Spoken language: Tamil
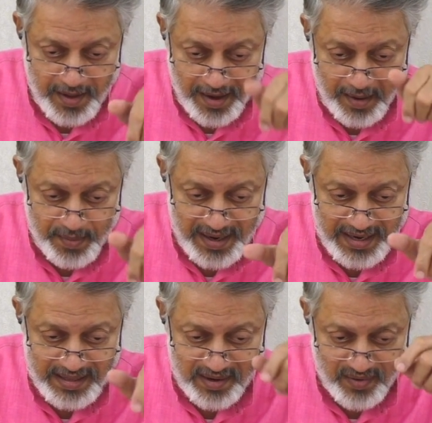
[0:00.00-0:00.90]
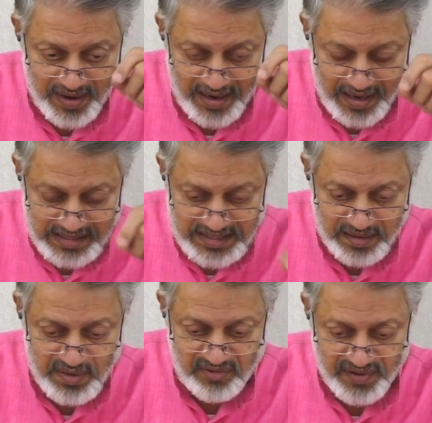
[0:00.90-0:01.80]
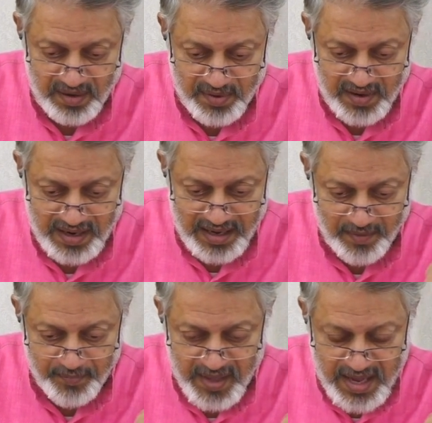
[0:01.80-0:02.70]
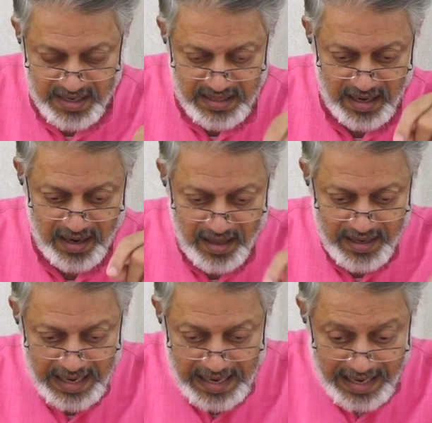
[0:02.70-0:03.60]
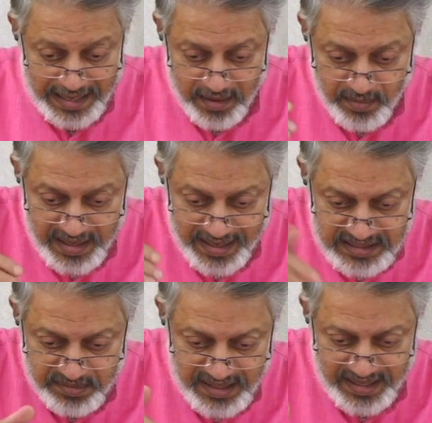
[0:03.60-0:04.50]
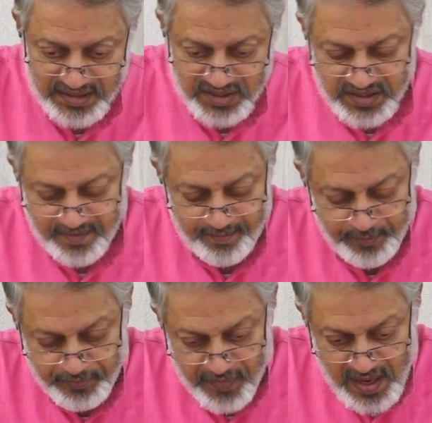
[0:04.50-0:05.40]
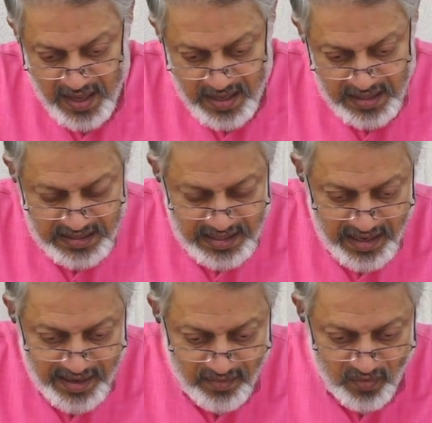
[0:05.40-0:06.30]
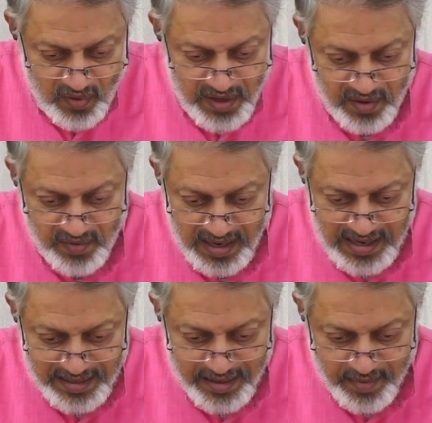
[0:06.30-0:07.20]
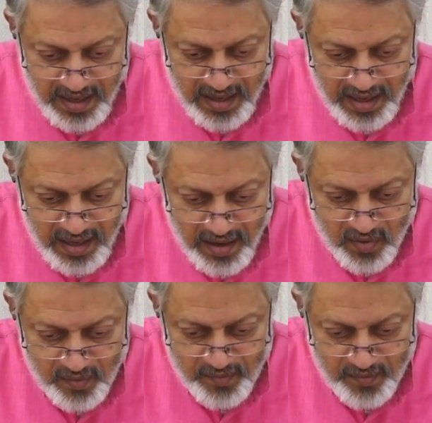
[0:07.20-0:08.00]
அப்படின்றத அவங்க நிஜமா ஃபீல் பண்றாங்க இதெல்லாம் என்லைட்டன்மெண்ட் எக்ஸ்பீரியன்ஸ் இதெல்லாம் உணர்வு அக்கண்டமாக ஆகும்